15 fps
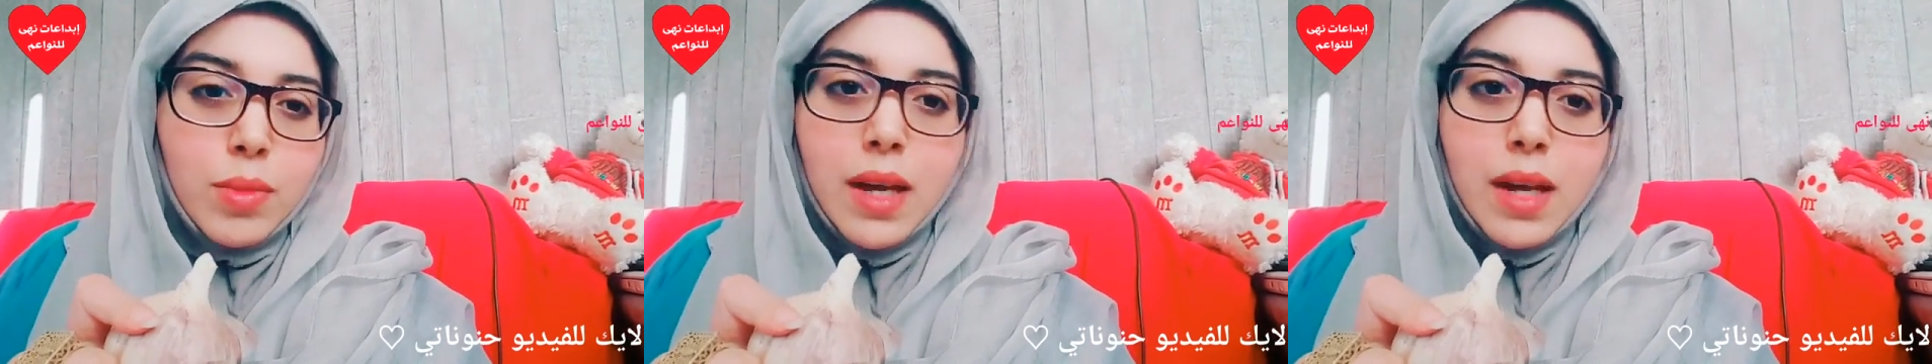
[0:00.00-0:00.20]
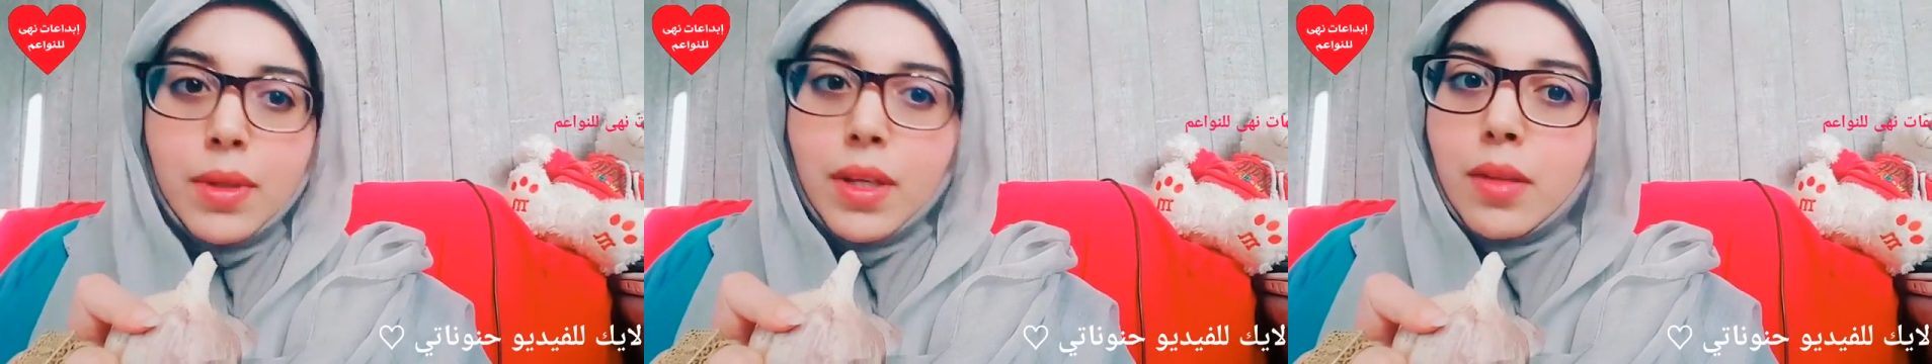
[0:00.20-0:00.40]

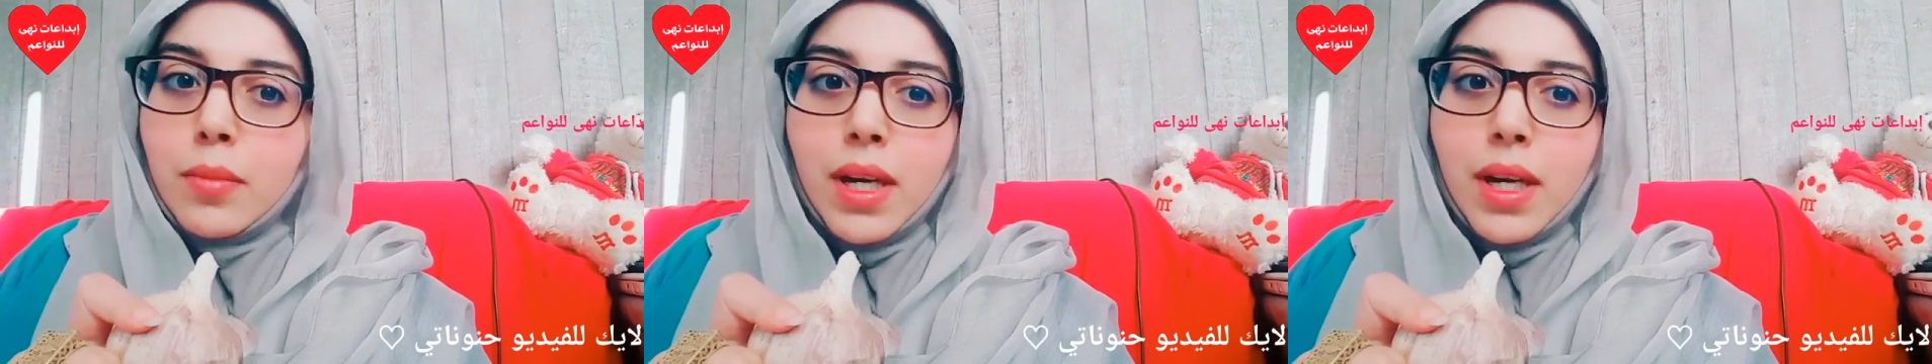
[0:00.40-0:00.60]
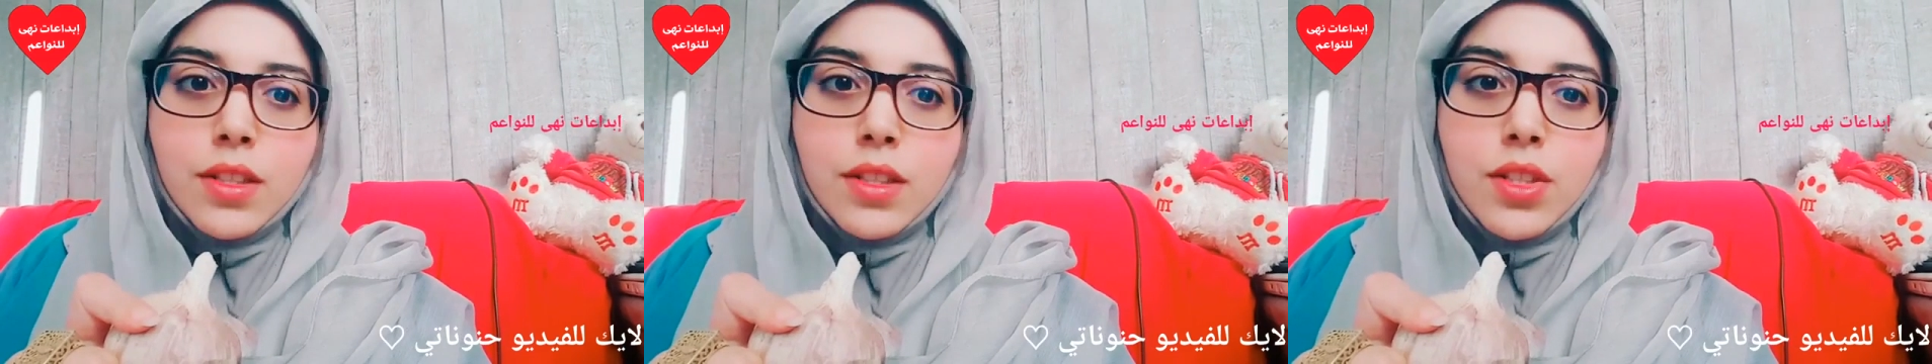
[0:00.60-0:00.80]
الابيض
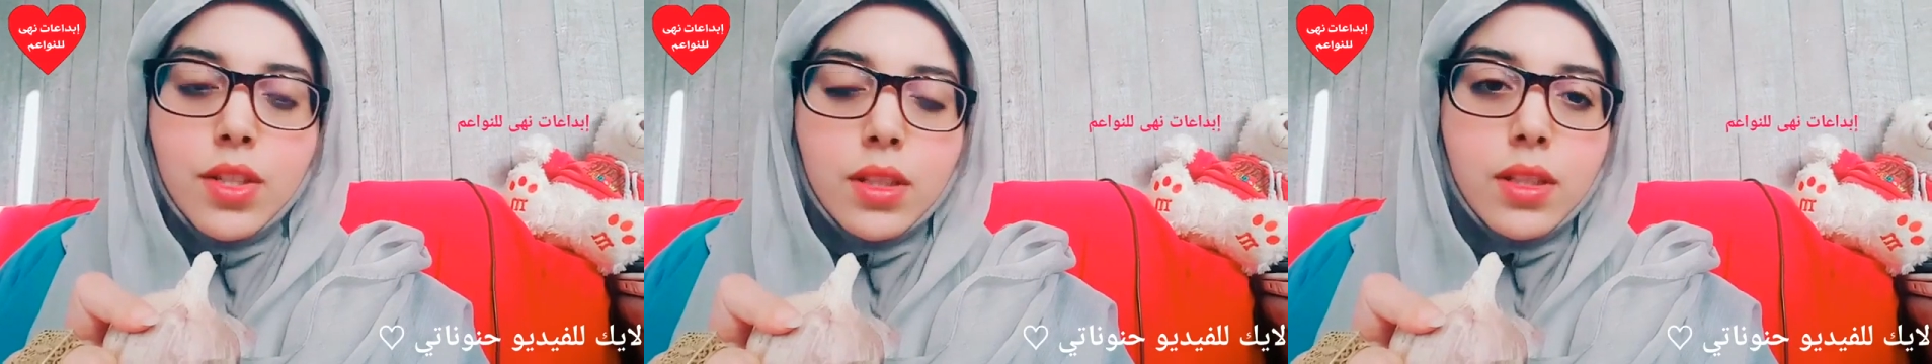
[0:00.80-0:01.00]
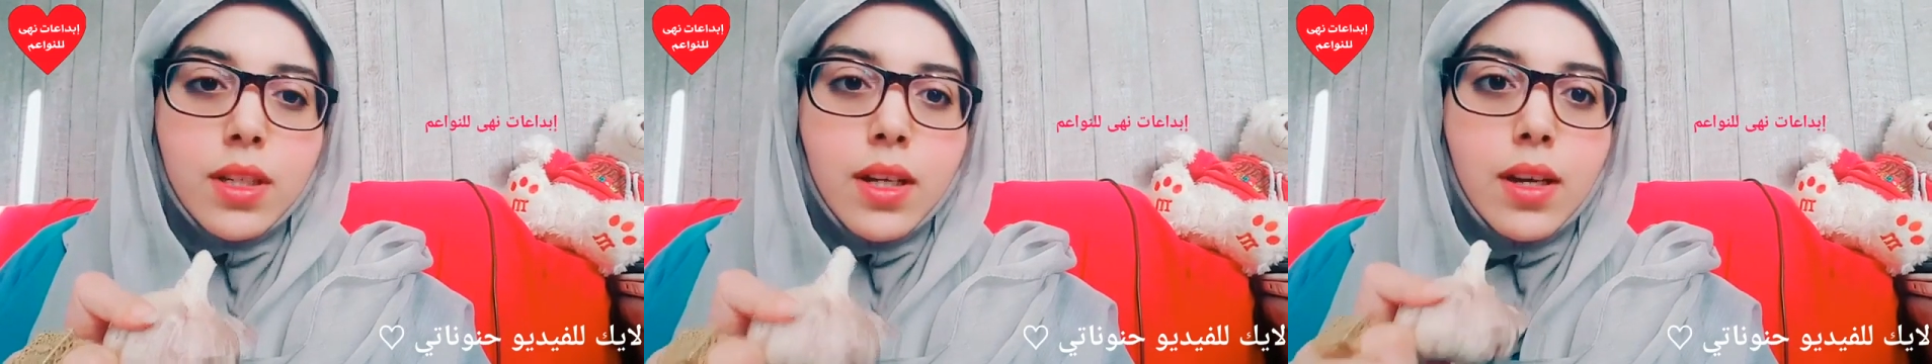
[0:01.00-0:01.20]
ما غاديش
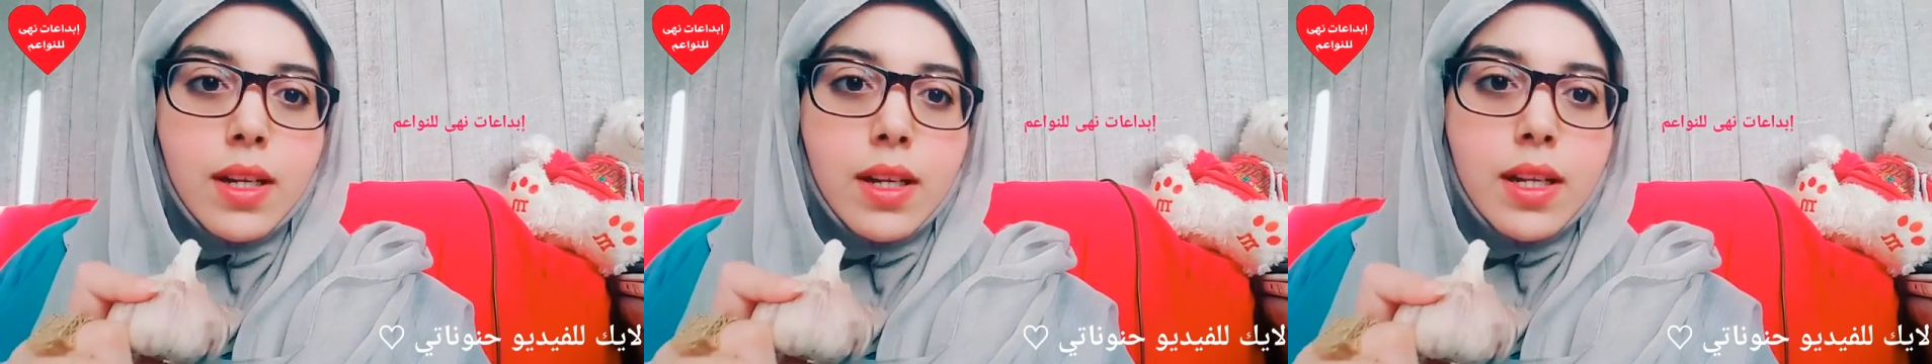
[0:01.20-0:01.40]
يعطينا